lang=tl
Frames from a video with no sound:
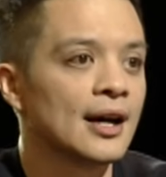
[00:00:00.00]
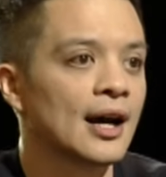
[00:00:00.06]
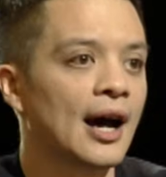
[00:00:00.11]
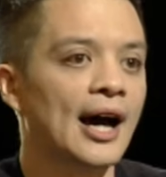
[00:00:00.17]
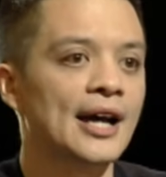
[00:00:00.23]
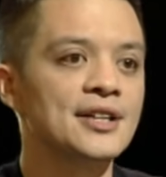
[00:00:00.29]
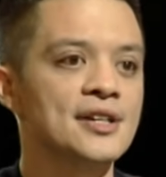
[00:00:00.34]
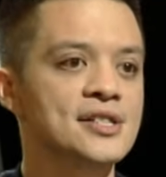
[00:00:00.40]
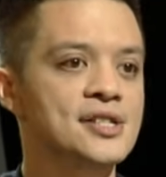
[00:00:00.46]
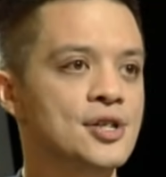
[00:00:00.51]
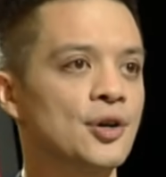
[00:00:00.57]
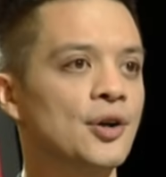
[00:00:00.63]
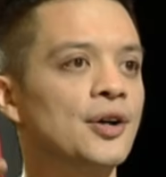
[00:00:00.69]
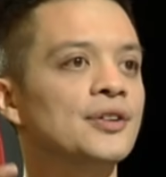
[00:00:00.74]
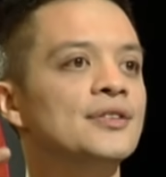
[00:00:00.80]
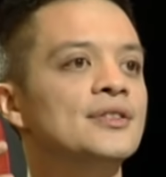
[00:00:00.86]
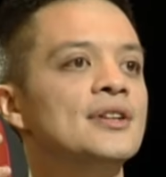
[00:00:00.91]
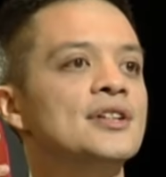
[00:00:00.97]
I just
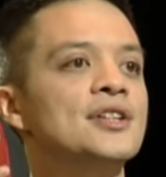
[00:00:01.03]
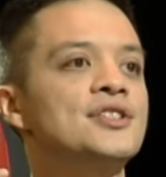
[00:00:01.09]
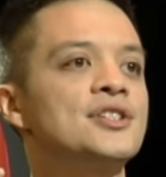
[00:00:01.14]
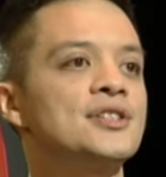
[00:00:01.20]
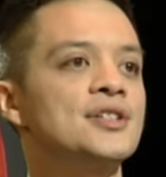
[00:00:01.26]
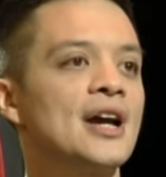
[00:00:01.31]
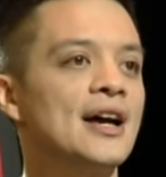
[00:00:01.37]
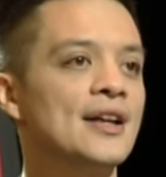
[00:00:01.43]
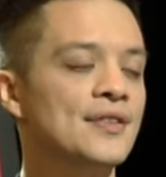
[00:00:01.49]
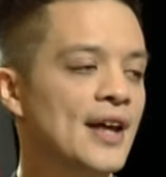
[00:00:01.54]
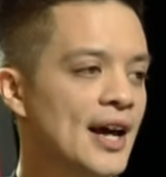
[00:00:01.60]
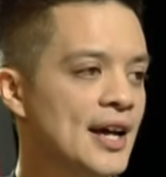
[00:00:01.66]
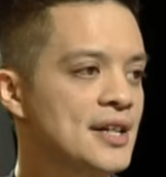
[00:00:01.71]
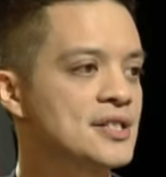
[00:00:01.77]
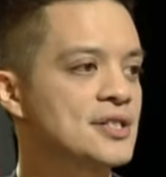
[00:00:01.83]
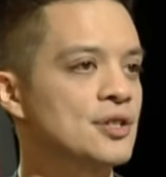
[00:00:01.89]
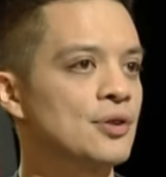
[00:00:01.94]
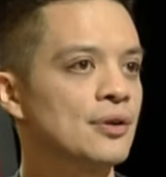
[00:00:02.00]
heard such a
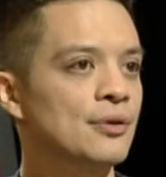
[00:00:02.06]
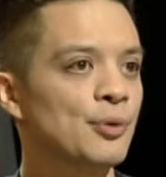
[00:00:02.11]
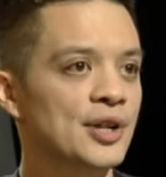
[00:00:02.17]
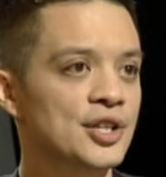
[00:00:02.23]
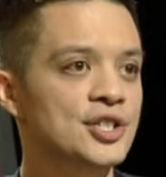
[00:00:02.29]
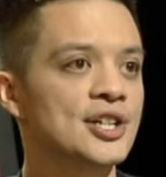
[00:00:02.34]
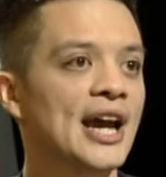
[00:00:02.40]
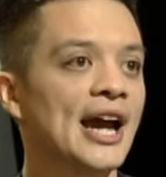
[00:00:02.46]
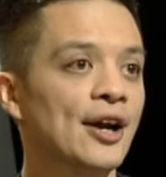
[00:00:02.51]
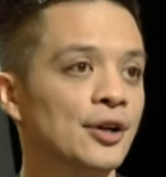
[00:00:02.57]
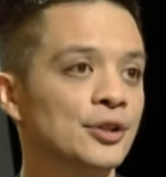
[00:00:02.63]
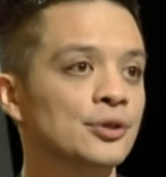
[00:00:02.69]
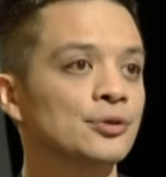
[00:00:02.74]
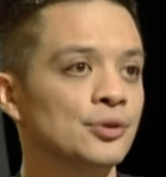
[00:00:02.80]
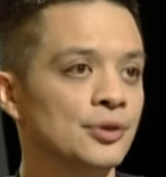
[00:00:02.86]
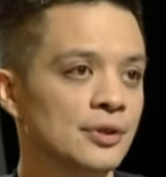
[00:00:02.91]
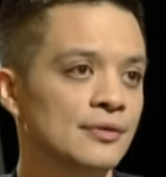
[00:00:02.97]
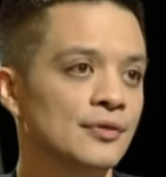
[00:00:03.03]
nice, rich character to your